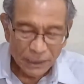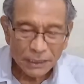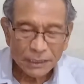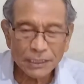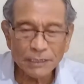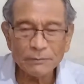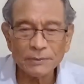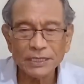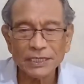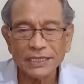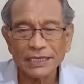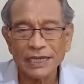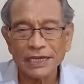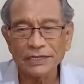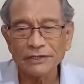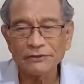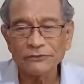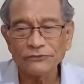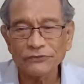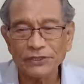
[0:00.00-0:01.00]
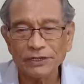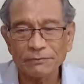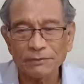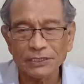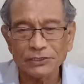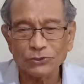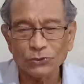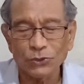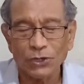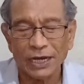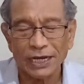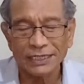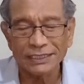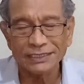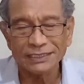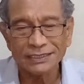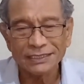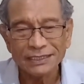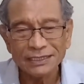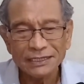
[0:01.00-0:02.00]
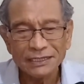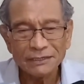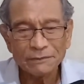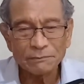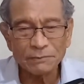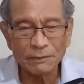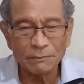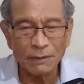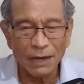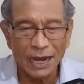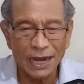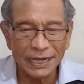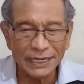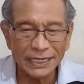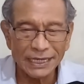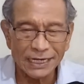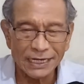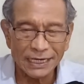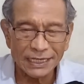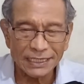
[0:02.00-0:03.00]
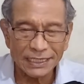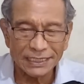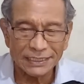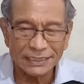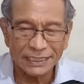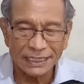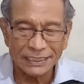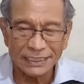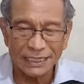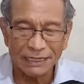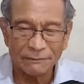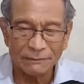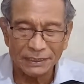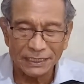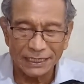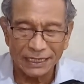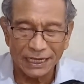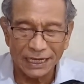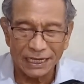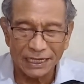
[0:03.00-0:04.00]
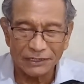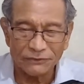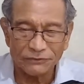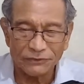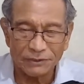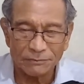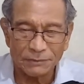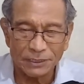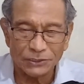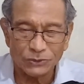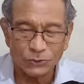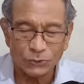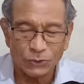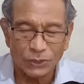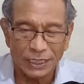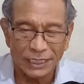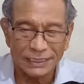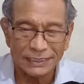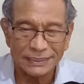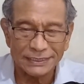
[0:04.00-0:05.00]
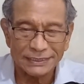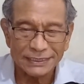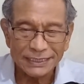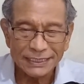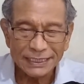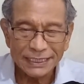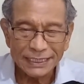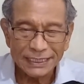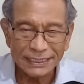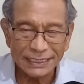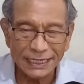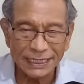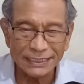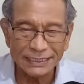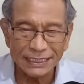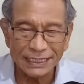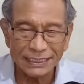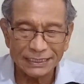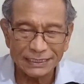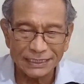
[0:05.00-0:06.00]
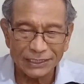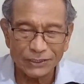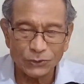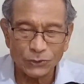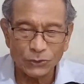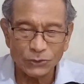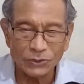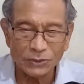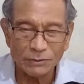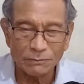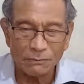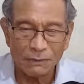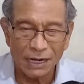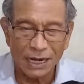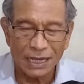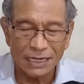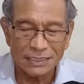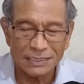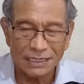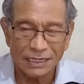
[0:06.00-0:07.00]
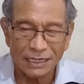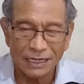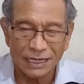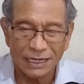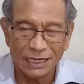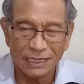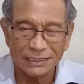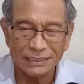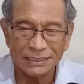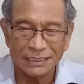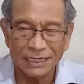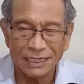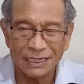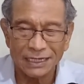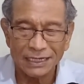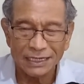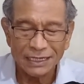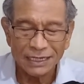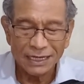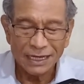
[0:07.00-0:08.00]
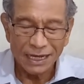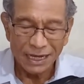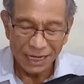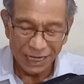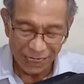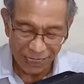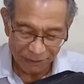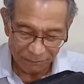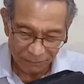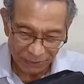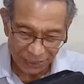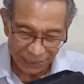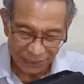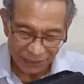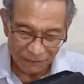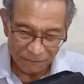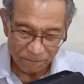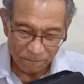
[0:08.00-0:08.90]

Demikian firman Tuhan, berbahagialah kita yang mendengar firman Tuhan dan yang tekun melaksanakannya. Amin.